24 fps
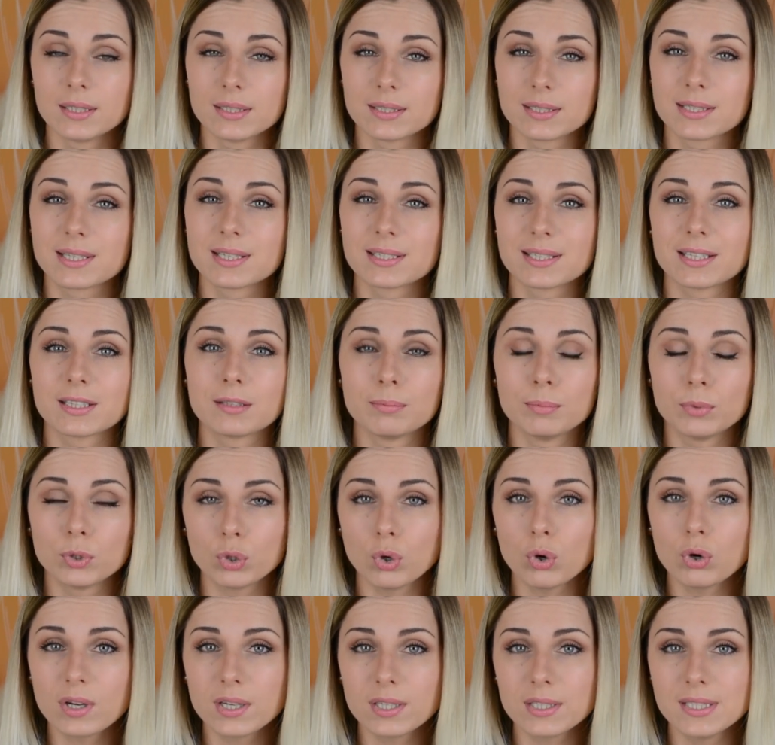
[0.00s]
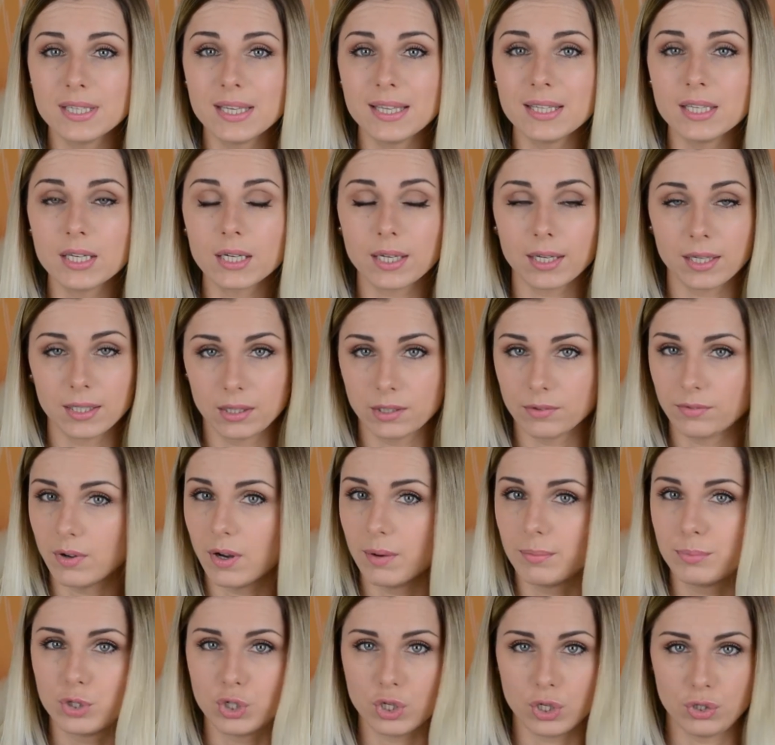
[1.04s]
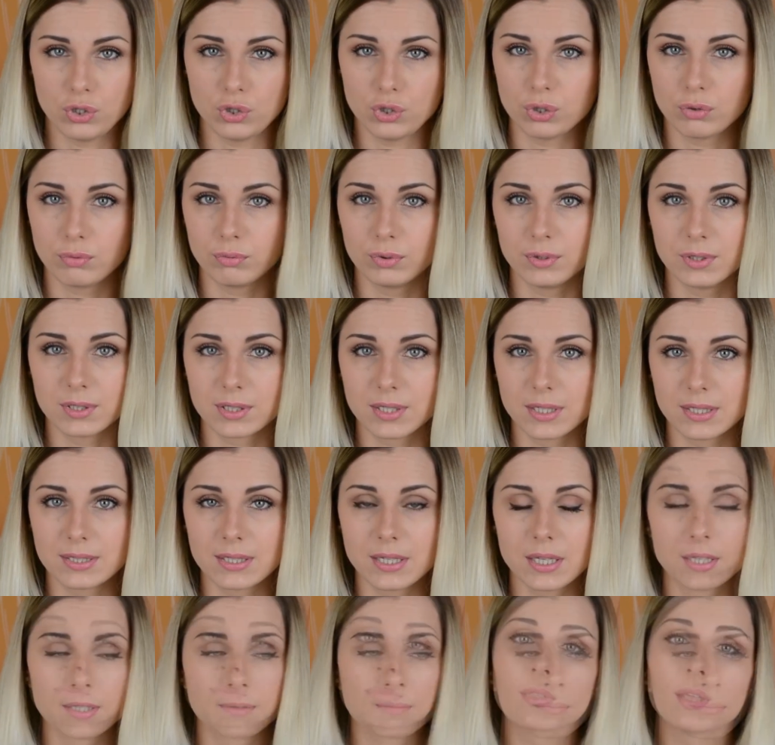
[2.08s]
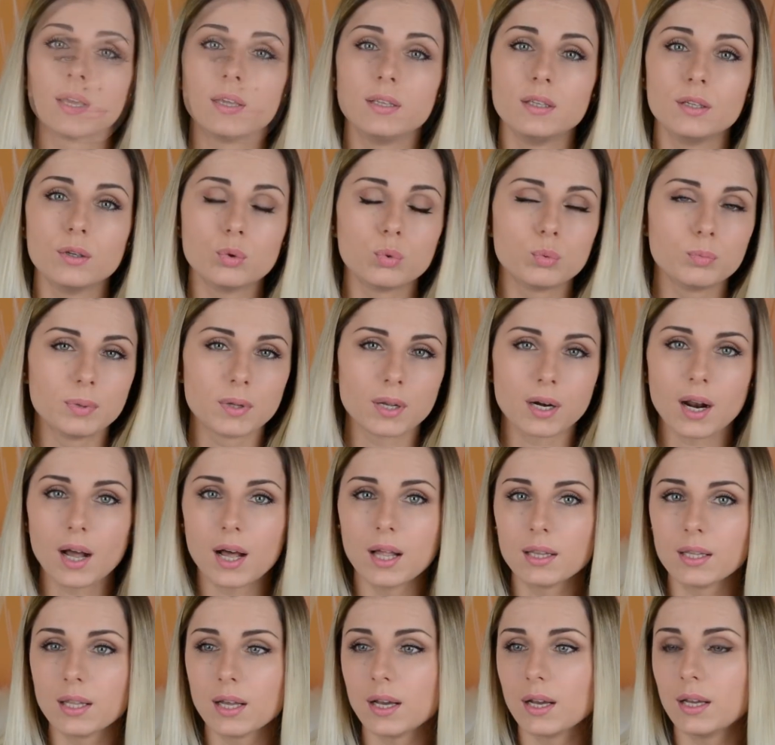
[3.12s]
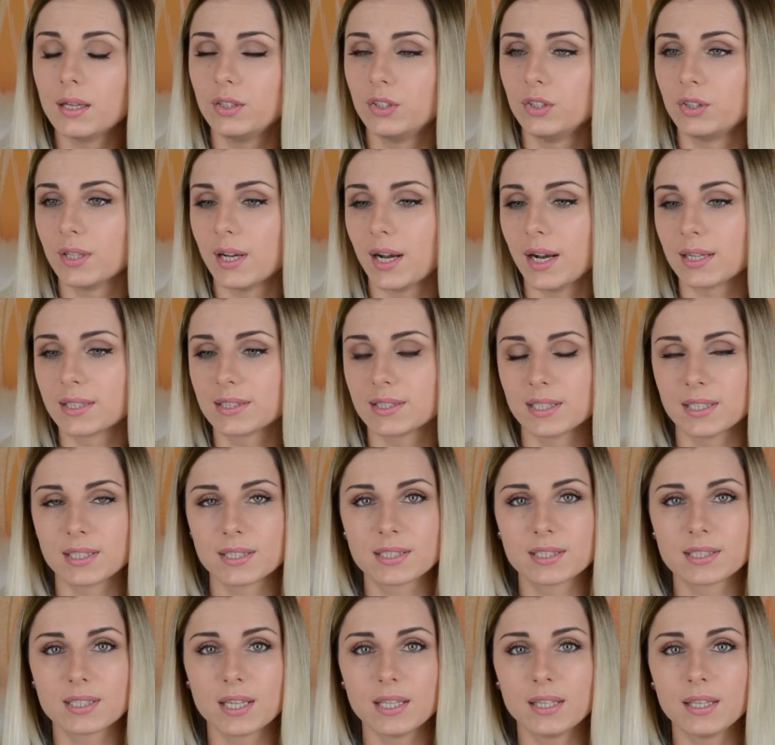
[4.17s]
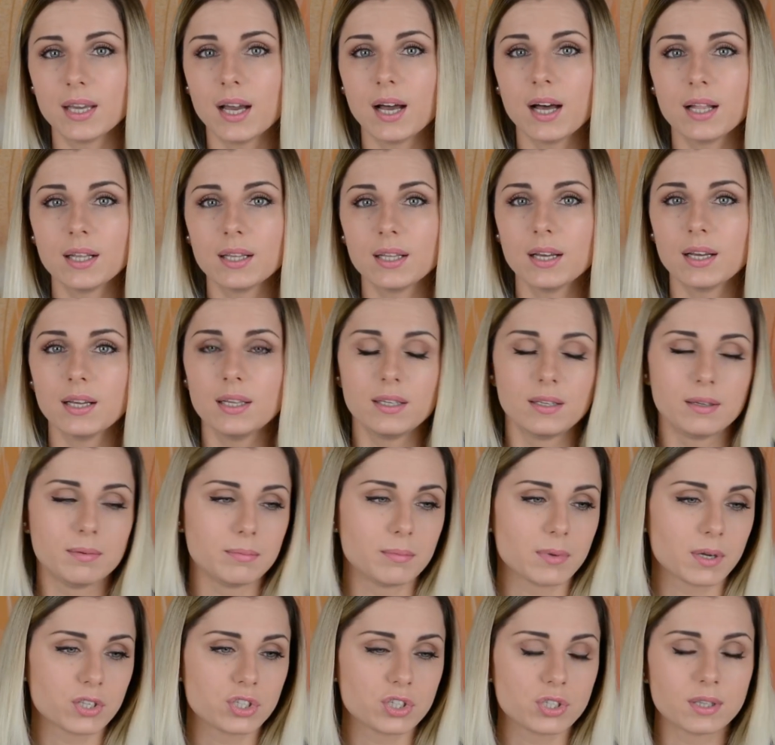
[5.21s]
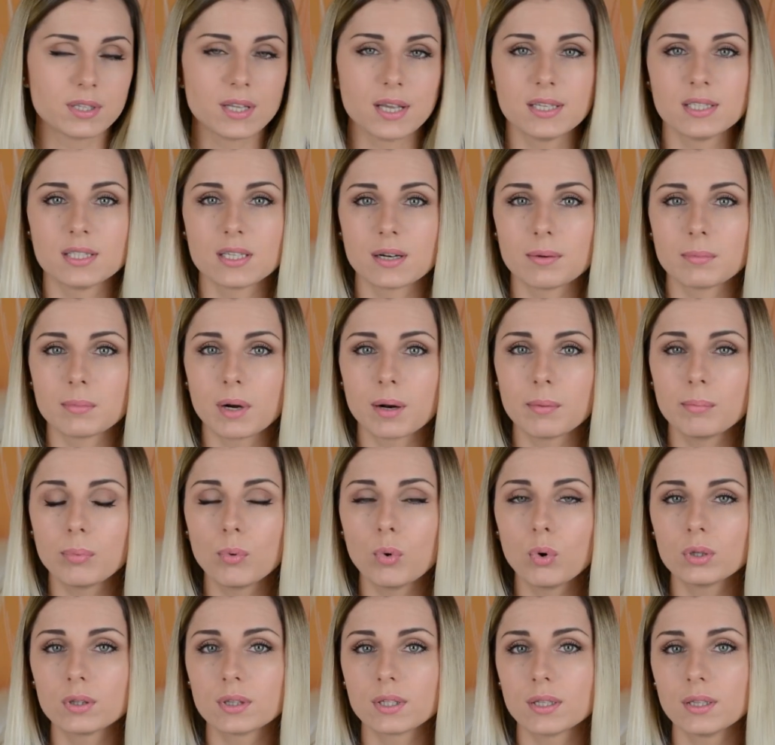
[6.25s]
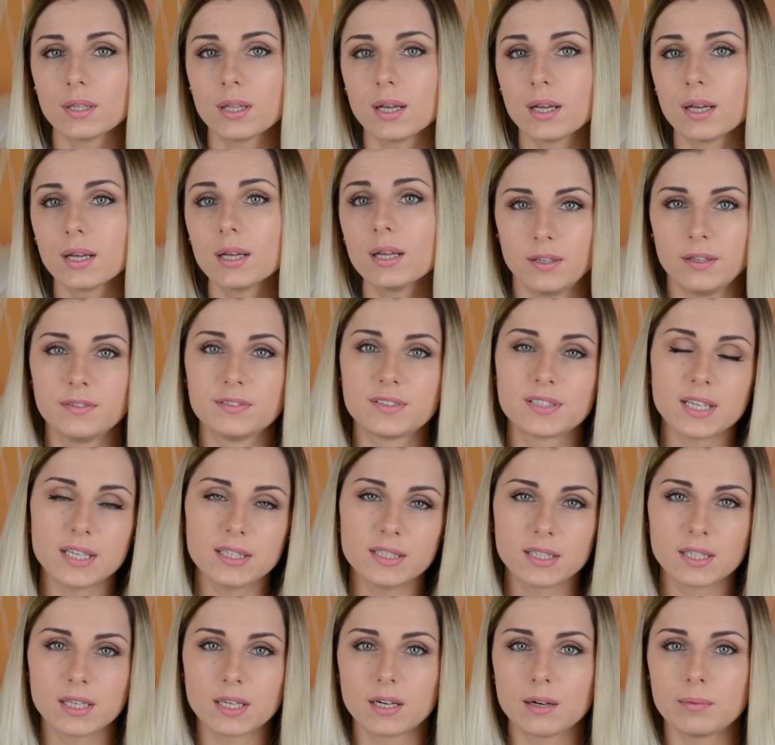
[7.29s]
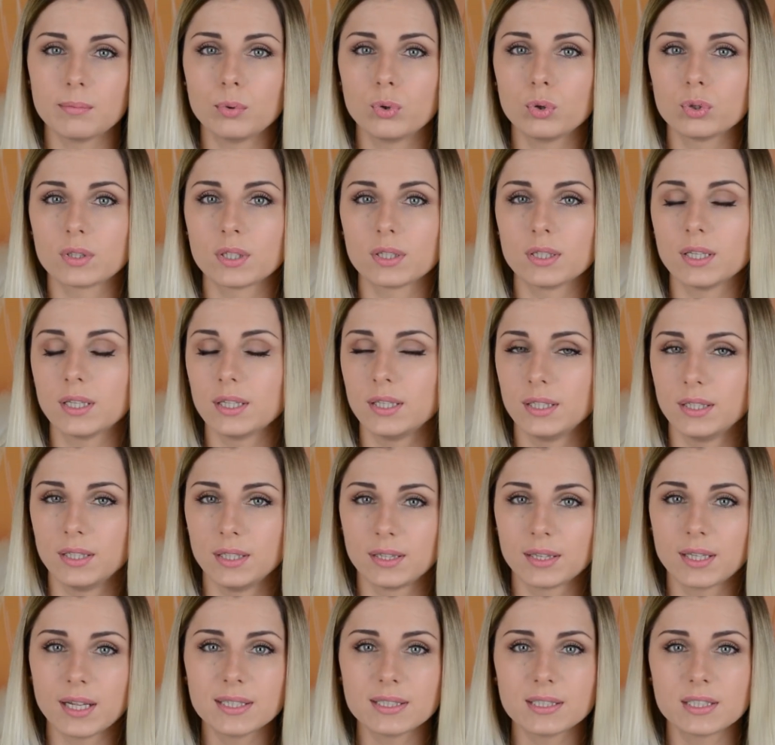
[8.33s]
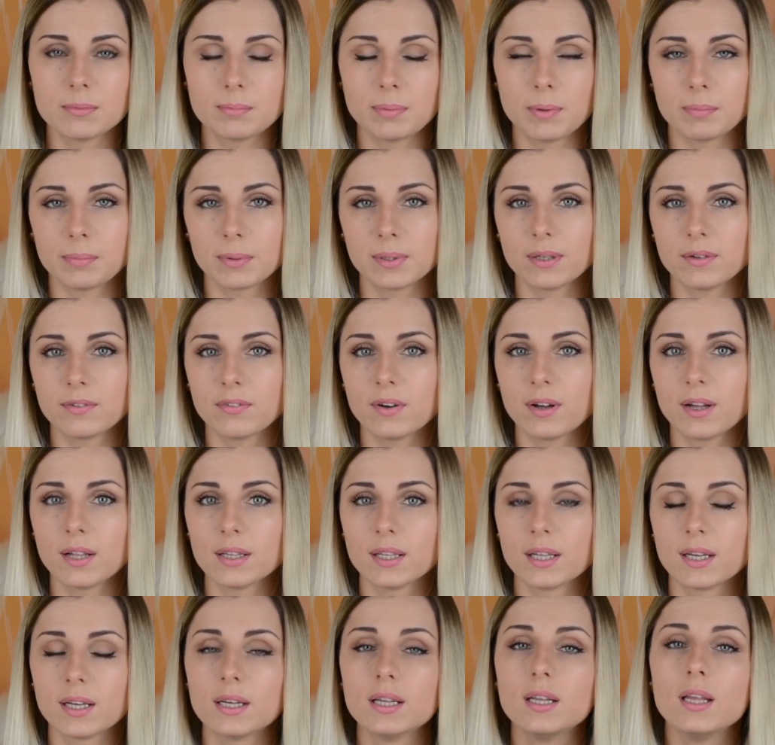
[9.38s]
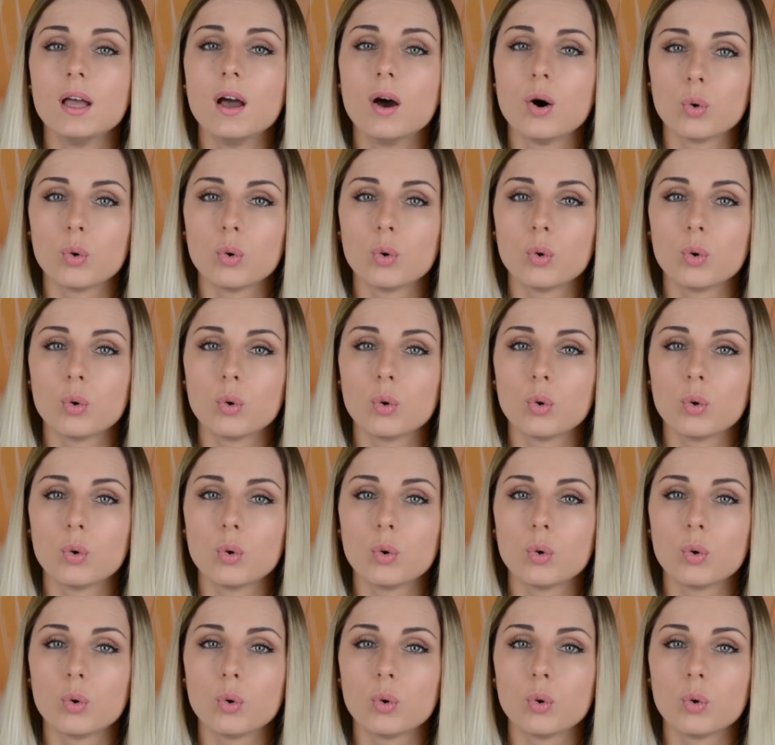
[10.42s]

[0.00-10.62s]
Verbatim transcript: сказать много денег, это вообще ничего не сказать и убирала, и на акциях стояла, и мерчендайзером работала, и в садике работала, и танцы преподавала.